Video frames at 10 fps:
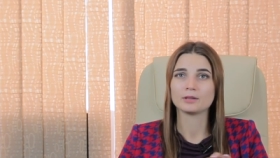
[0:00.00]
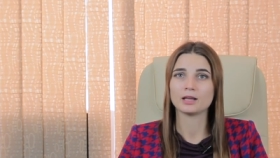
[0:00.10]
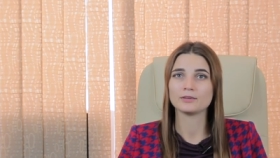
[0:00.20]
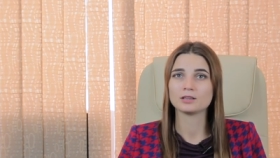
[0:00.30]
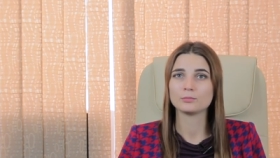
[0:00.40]

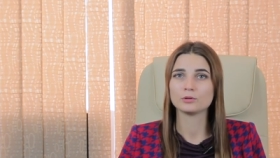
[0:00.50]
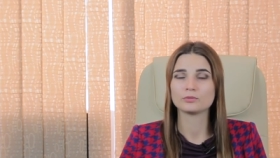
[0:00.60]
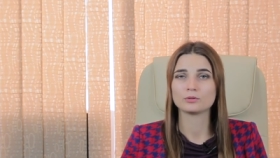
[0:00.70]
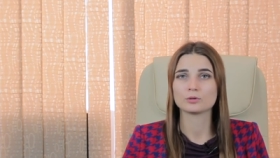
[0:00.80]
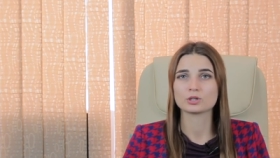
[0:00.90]
половина
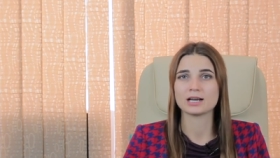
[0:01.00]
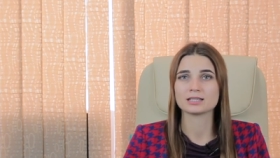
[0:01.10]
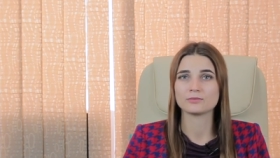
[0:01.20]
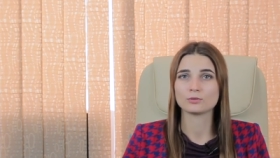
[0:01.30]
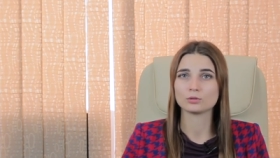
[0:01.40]
будет
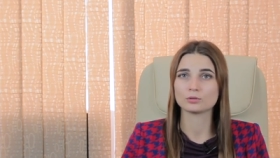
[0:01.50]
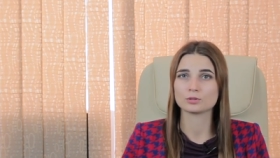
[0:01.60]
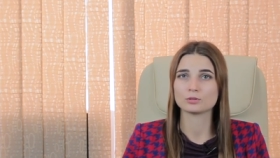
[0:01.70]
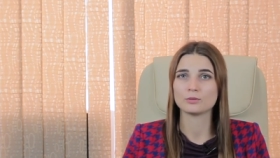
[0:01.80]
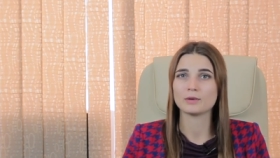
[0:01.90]
включаться в
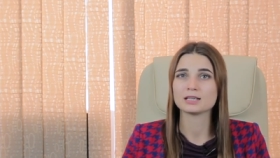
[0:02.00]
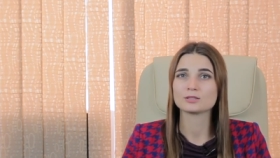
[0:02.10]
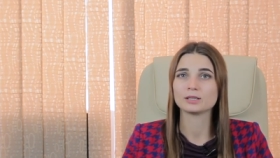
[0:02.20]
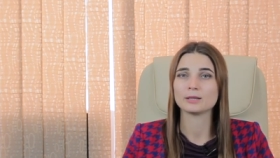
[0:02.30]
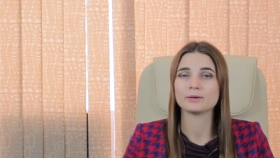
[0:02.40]
конкурсную
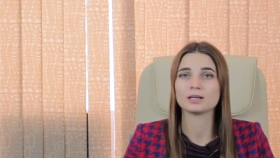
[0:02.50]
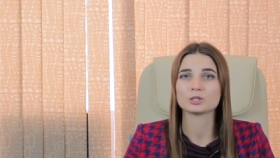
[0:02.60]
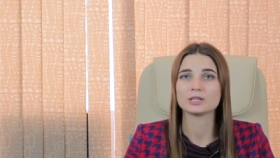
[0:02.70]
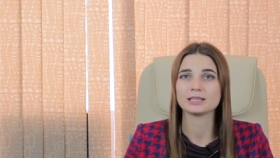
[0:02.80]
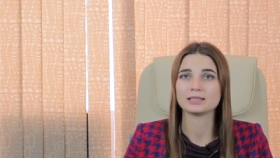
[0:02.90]
массу для
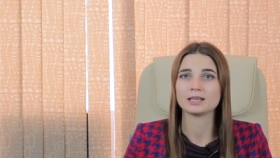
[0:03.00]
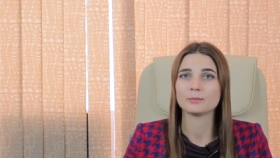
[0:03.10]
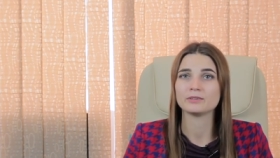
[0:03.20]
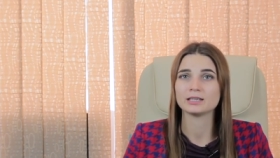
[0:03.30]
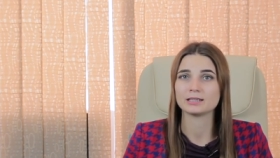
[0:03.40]
погашения
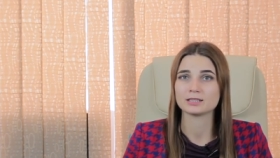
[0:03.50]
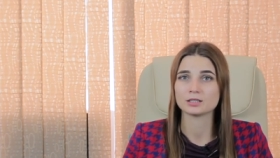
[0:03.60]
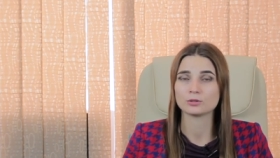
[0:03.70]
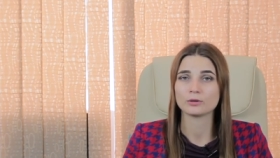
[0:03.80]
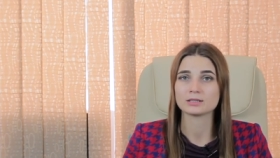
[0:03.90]
требований
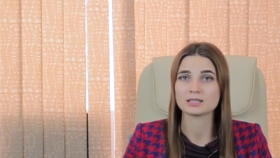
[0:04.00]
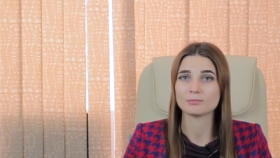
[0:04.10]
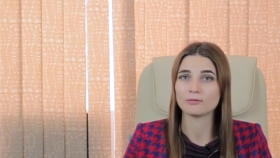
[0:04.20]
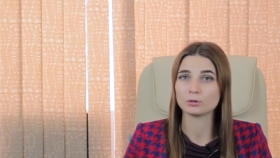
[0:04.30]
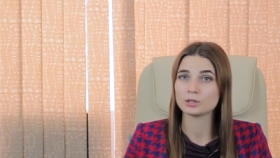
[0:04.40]
кредитора
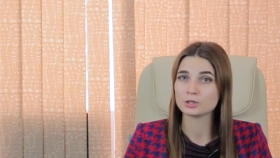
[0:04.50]
самого